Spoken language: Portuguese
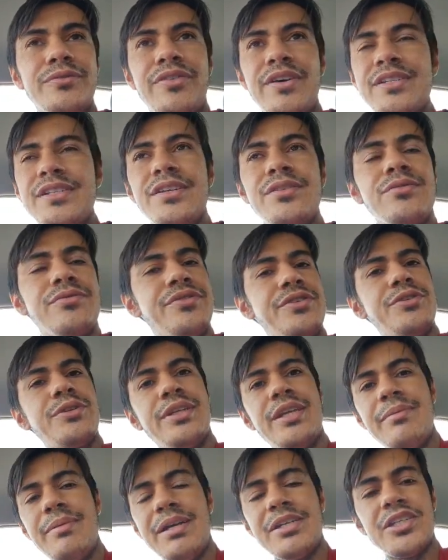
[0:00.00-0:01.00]
fazendo um vídeo
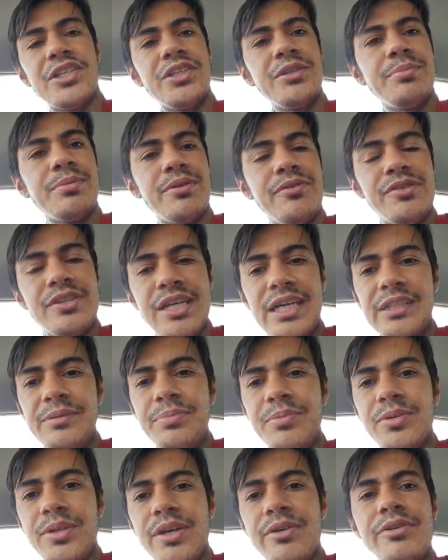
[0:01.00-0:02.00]
aqui bastante improvisado
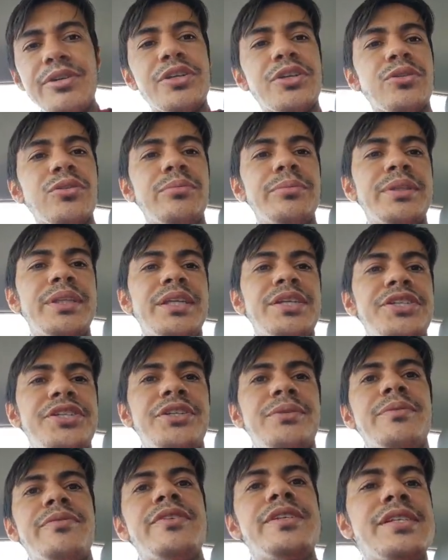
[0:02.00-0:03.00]
porque eu estou me
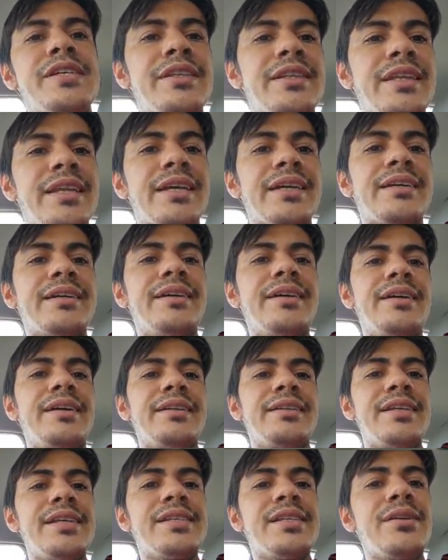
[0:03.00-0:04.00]
dirigindo para fazer a entrega
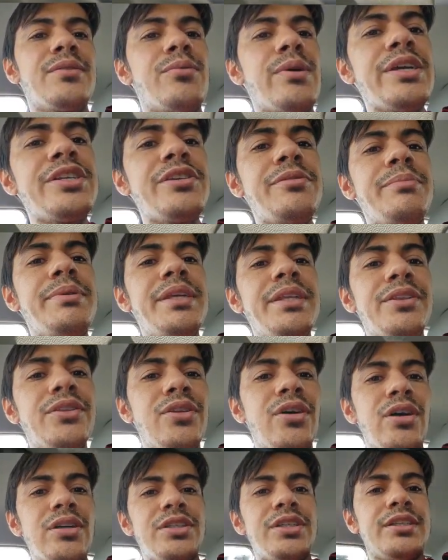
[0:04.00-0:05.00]
desse Redmi
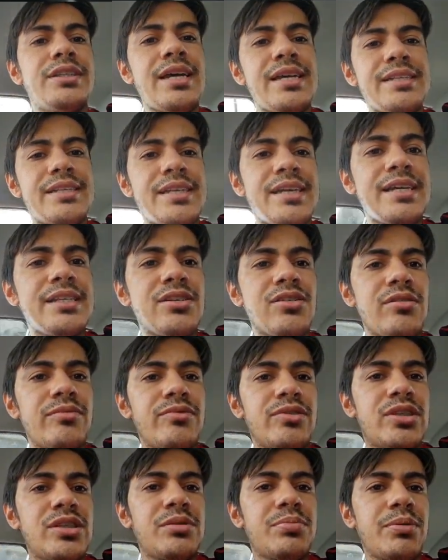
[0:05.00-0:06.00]
Note 10S, como
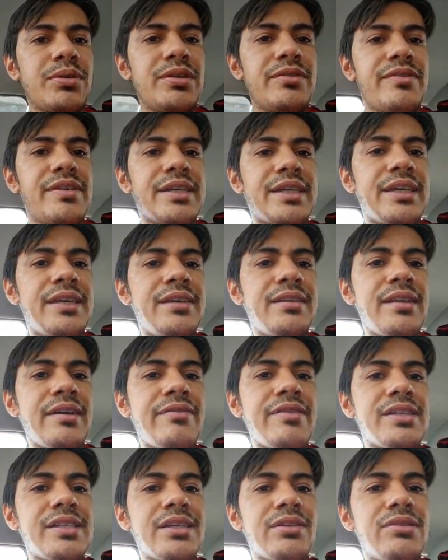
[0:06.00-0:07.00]
vocês podem ver aqui, na
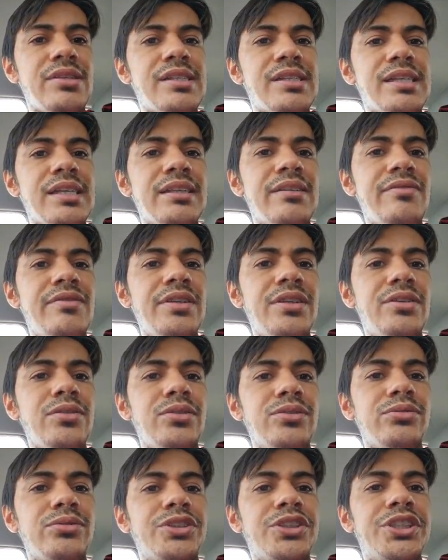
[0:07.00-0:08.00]
versão de
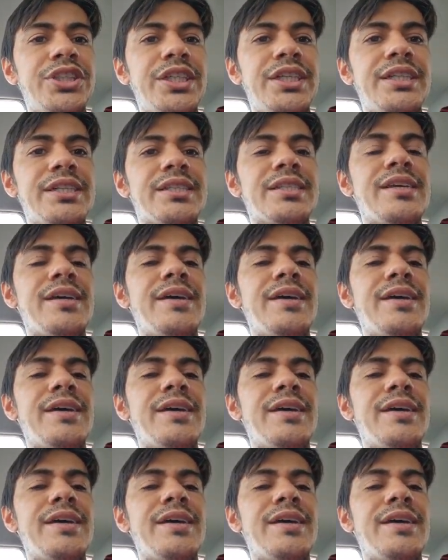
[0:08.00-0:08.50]
128 GB,